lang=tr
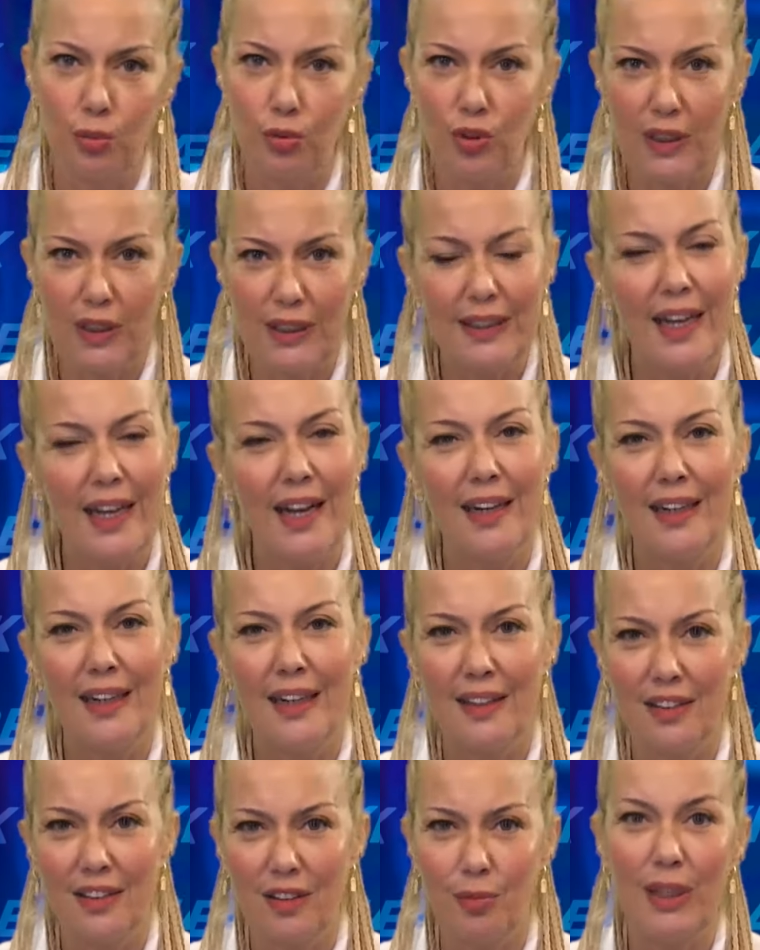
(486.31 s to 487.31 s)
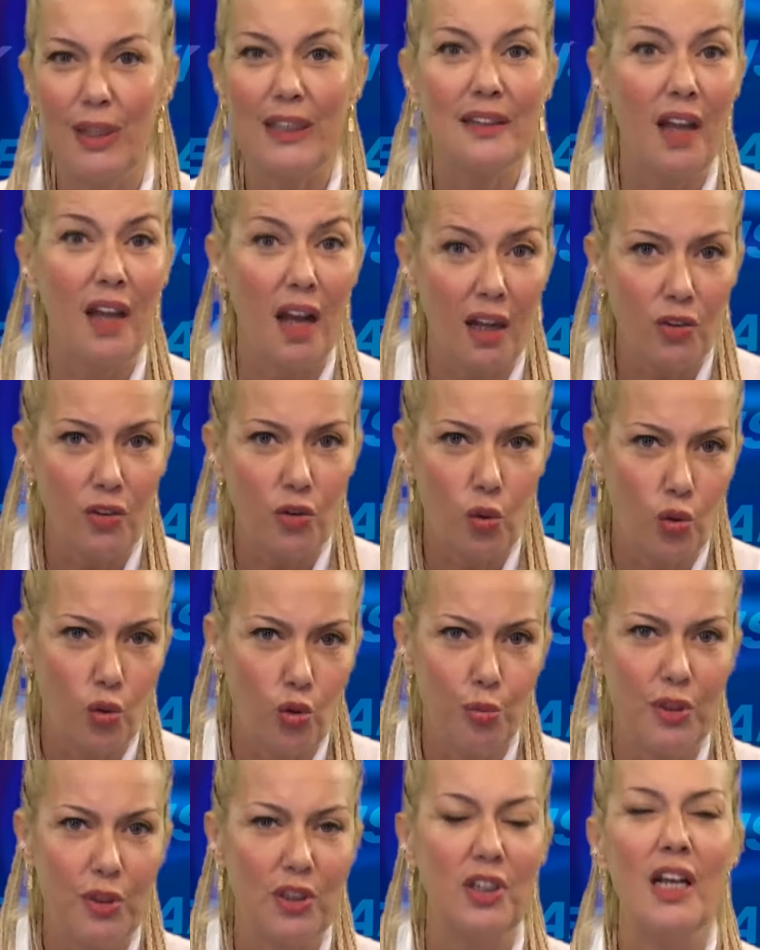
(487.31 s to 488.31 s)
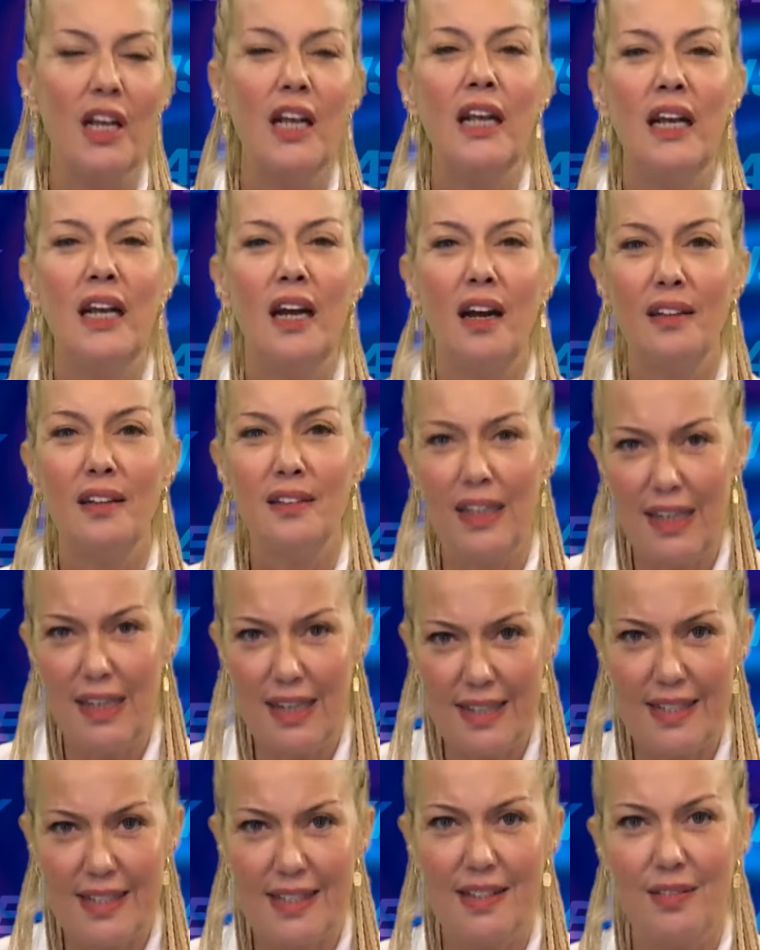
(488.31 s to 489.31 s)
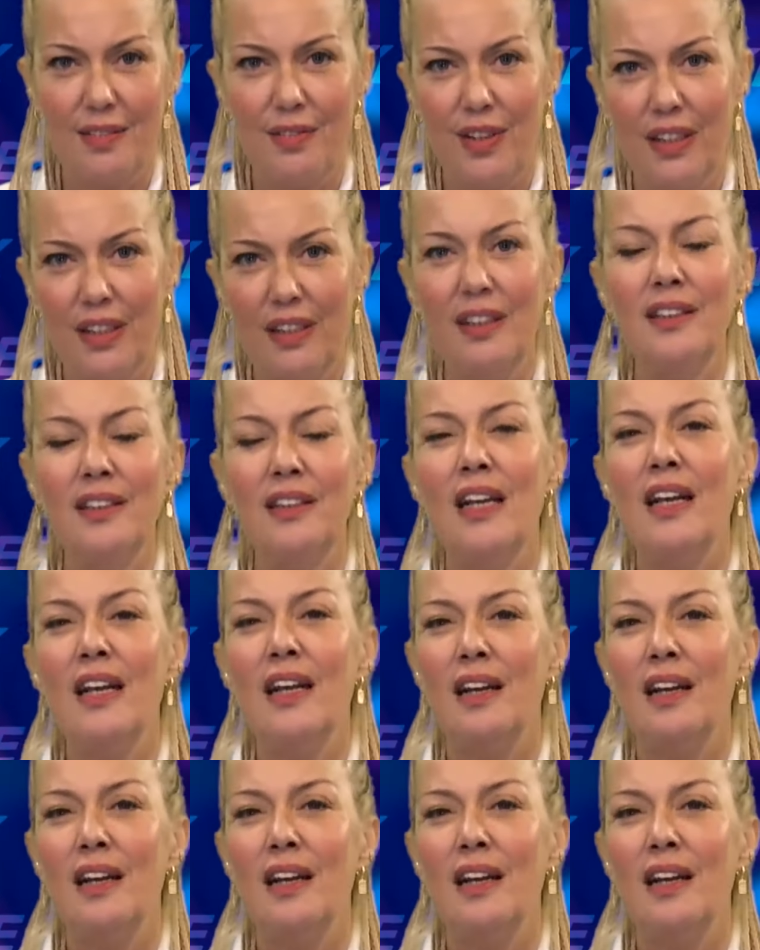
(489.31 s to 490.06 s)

bunları değerlendirmek daha doğru bir analiz verir.